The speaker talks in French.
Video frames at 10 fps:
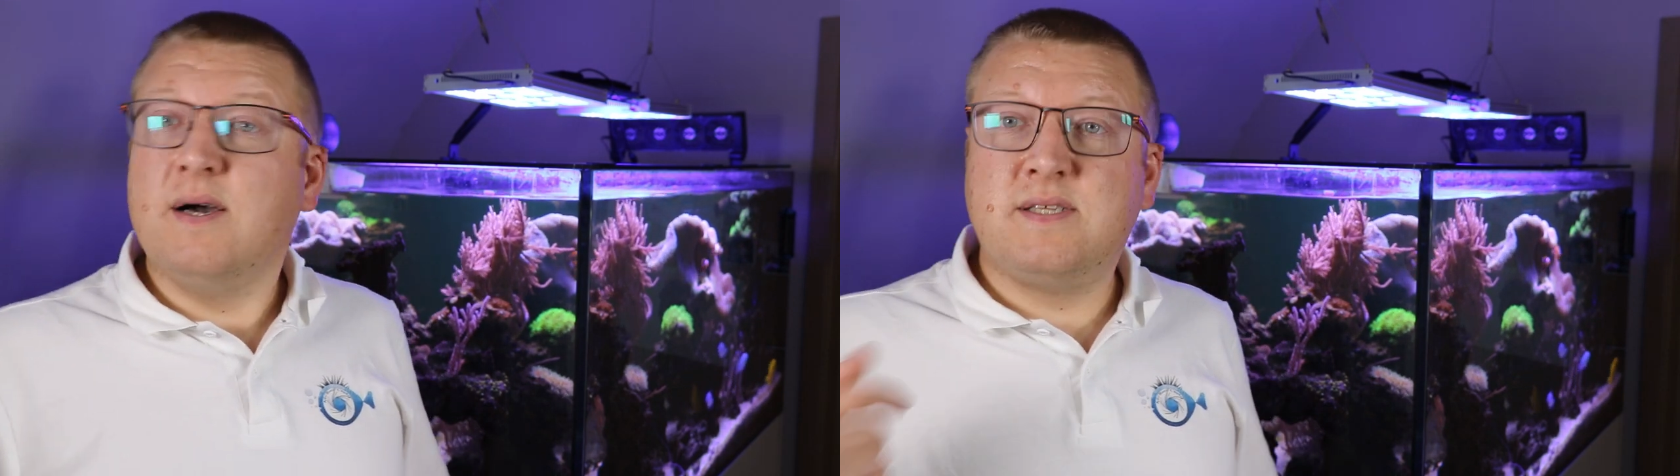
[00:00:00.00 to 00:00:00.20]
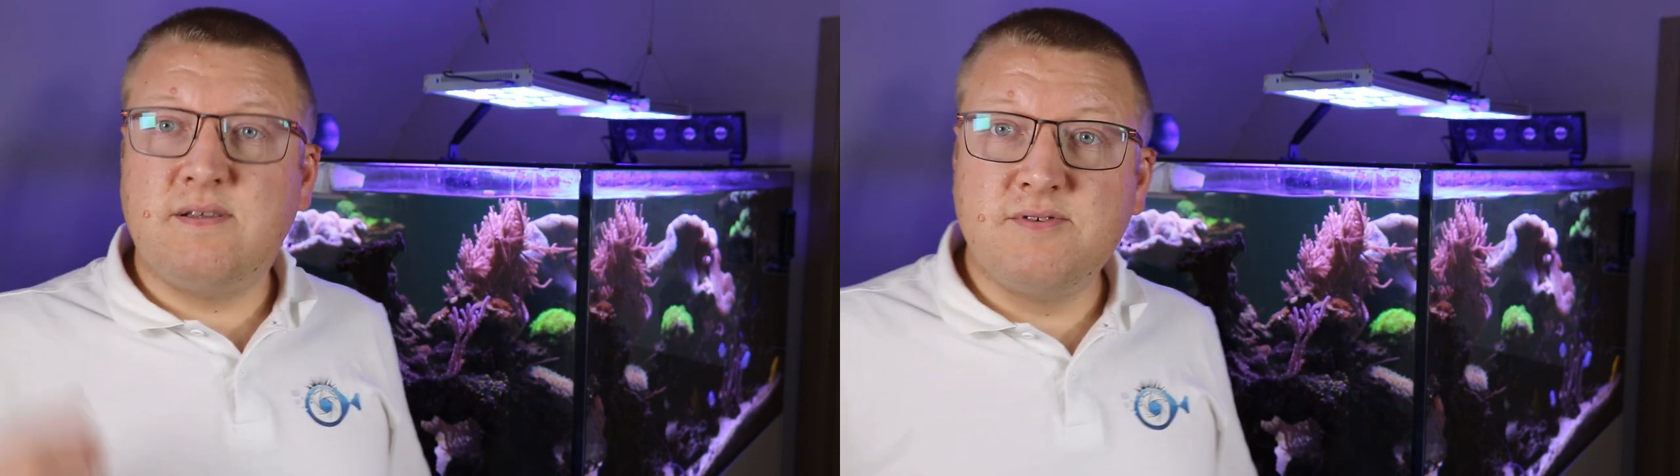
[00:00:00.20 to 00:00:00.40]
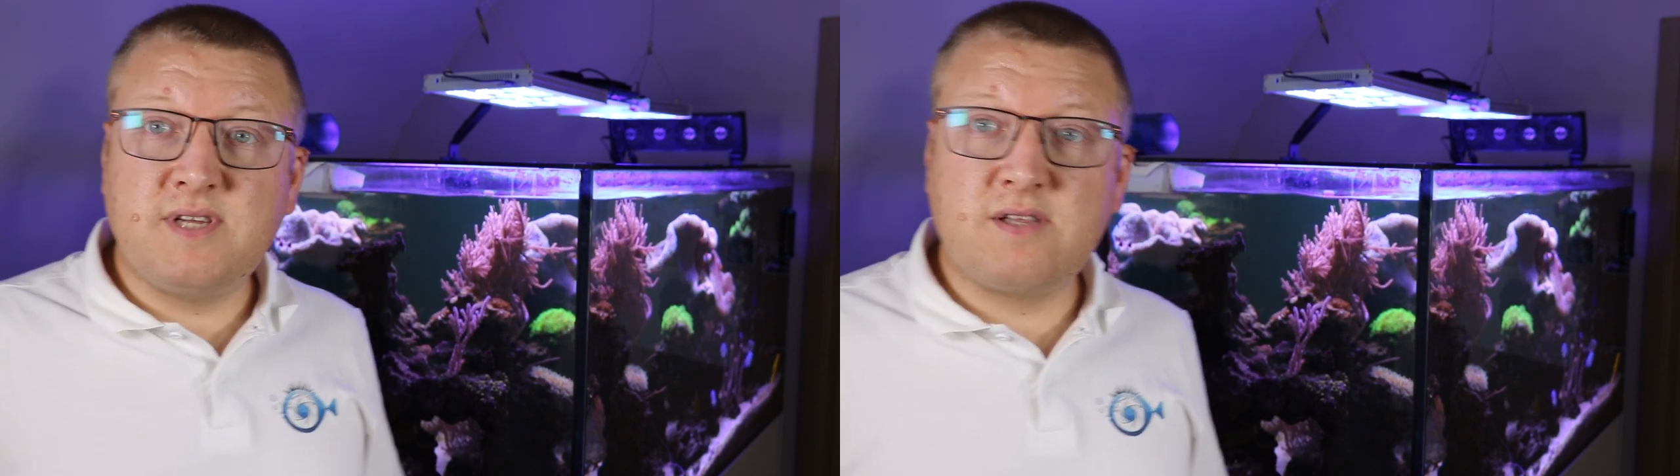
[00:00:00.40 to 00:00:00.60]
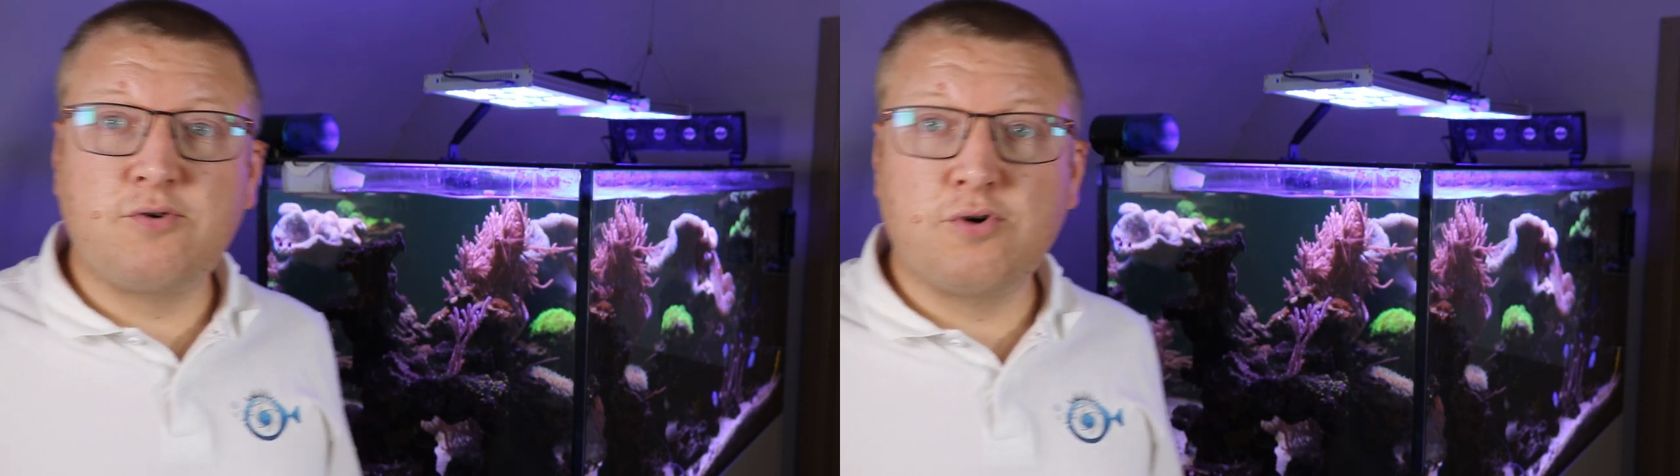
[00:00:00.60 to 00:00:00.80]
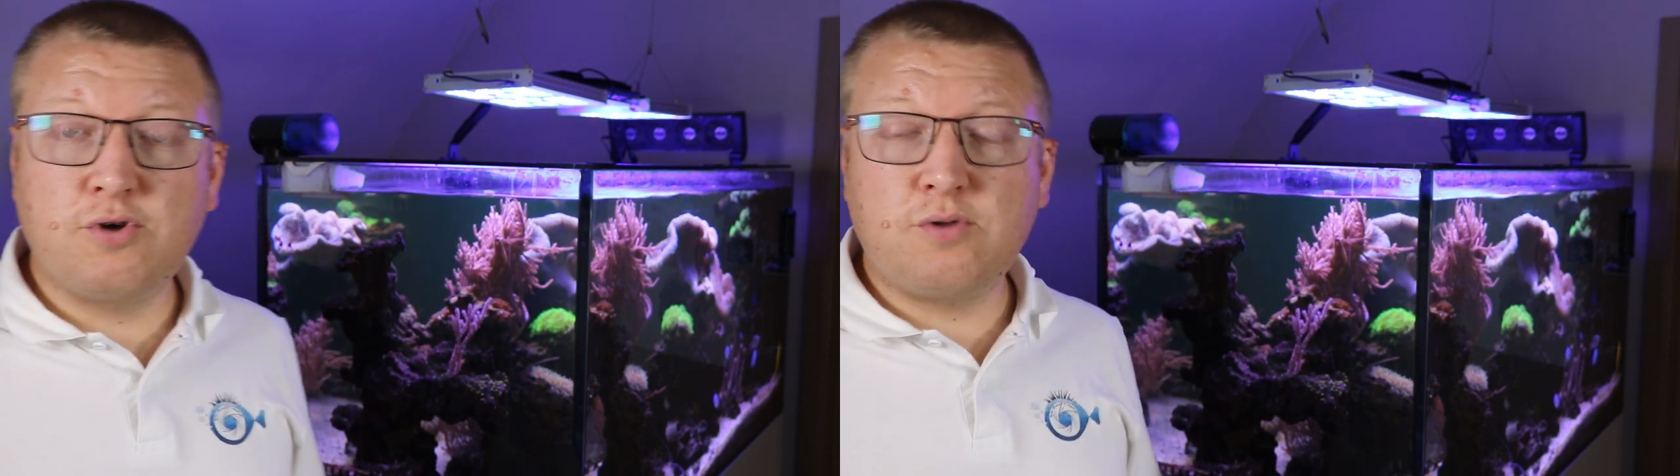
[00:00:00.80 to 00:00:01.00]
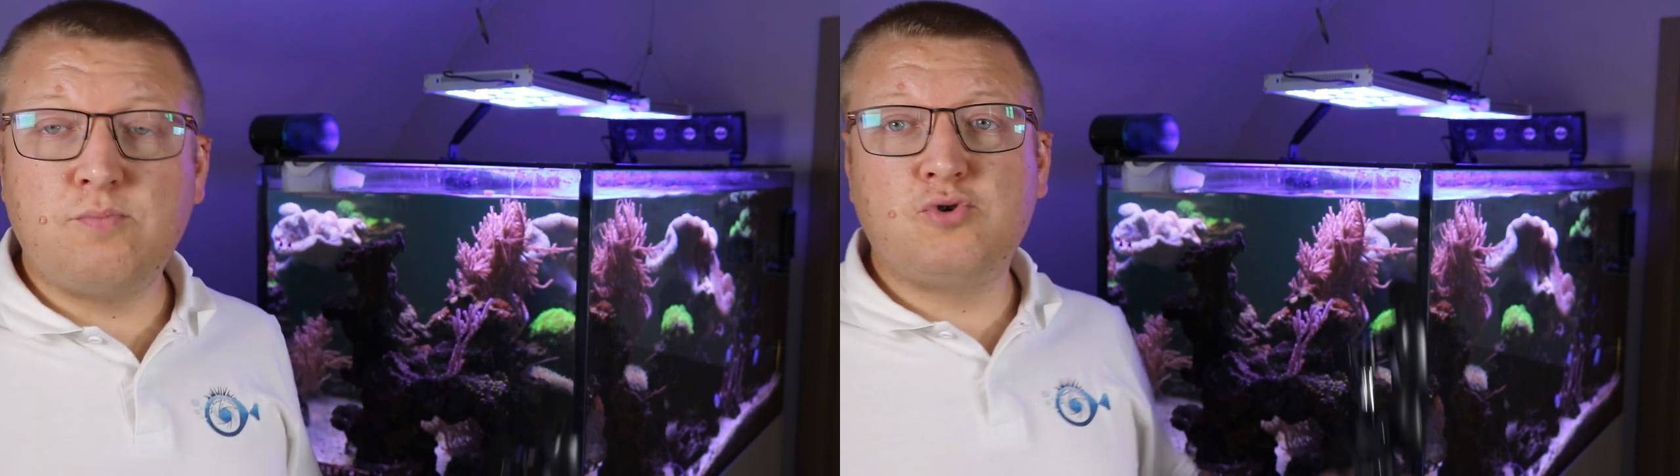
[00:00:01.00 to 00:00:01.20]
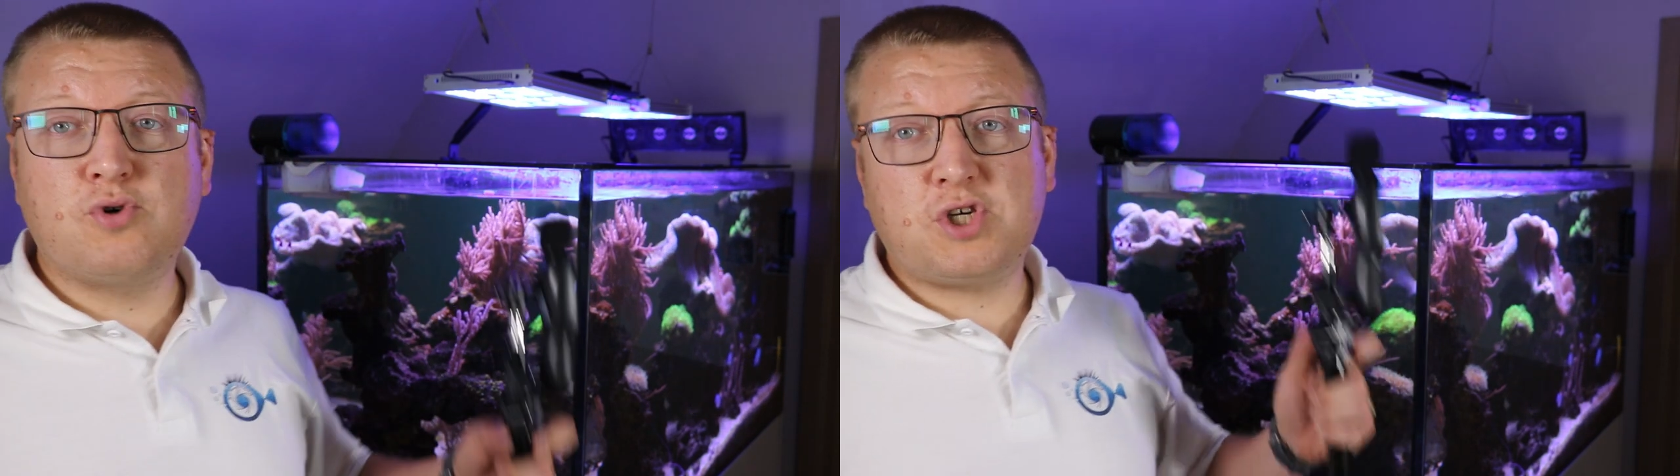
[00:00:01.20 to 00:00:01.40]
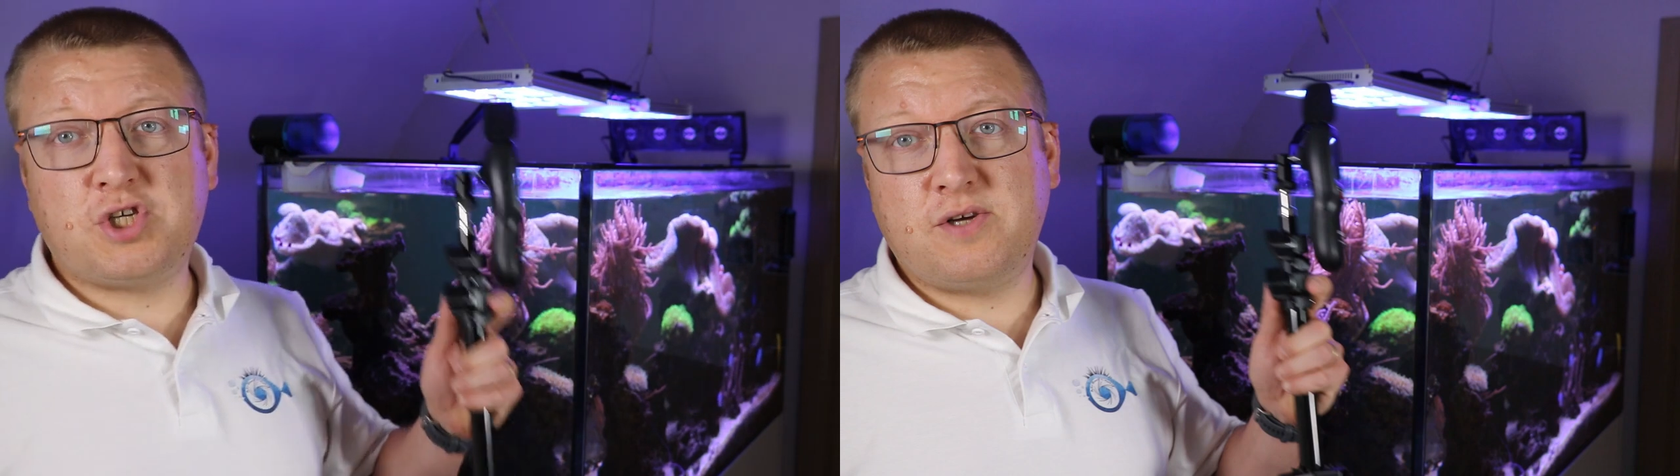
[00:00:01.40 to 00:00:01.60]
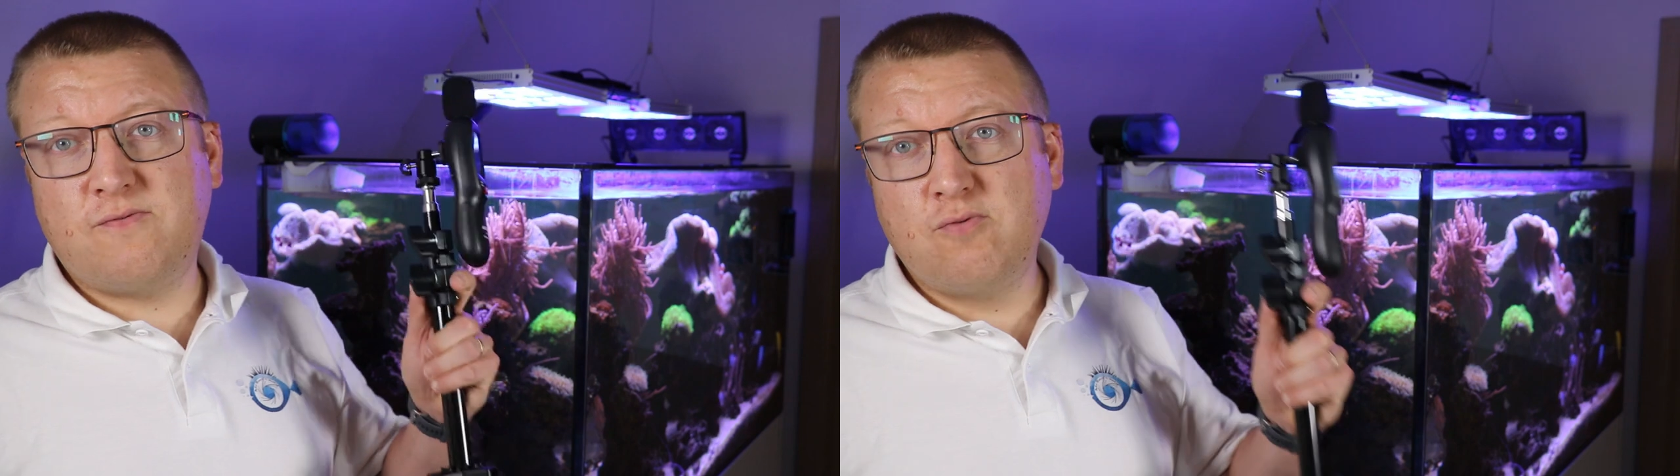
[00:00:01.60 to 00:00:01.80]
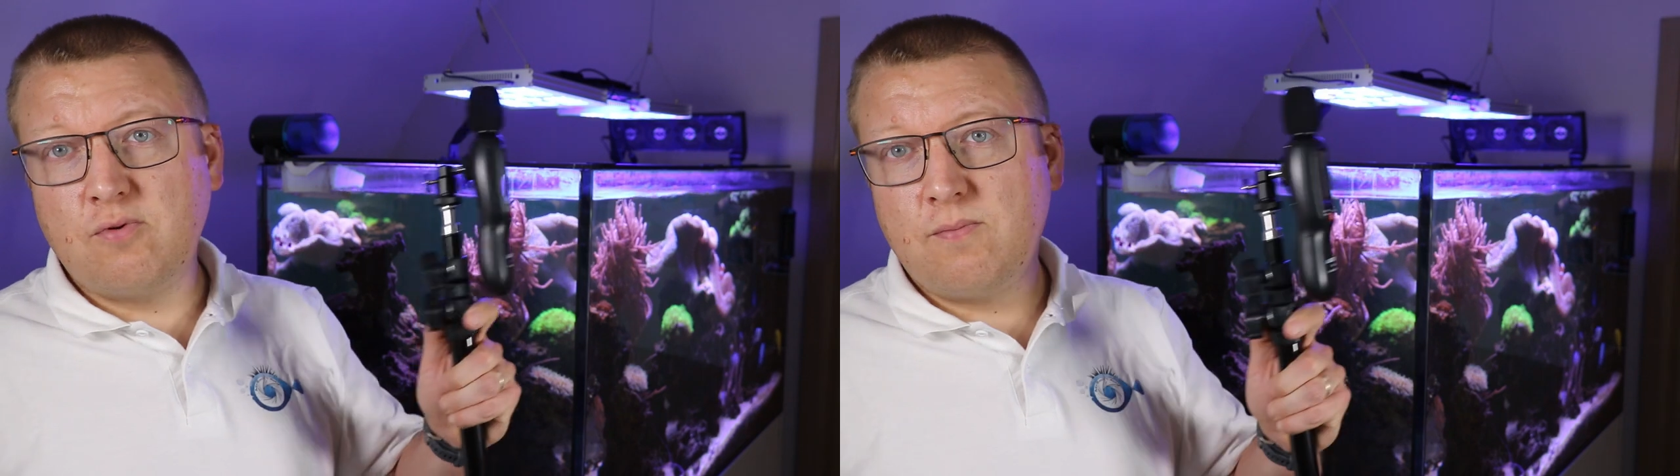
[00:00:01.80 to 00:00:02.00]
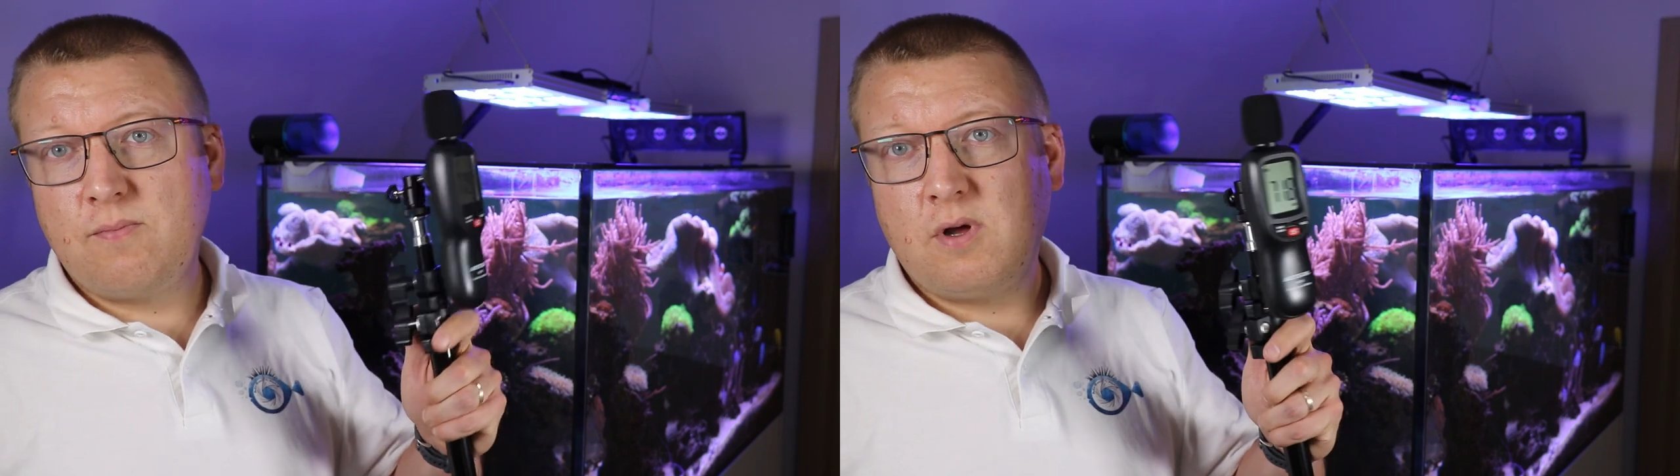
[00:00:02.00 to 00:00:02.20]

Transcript: Si vous êtes curieux de mesurer chez vous,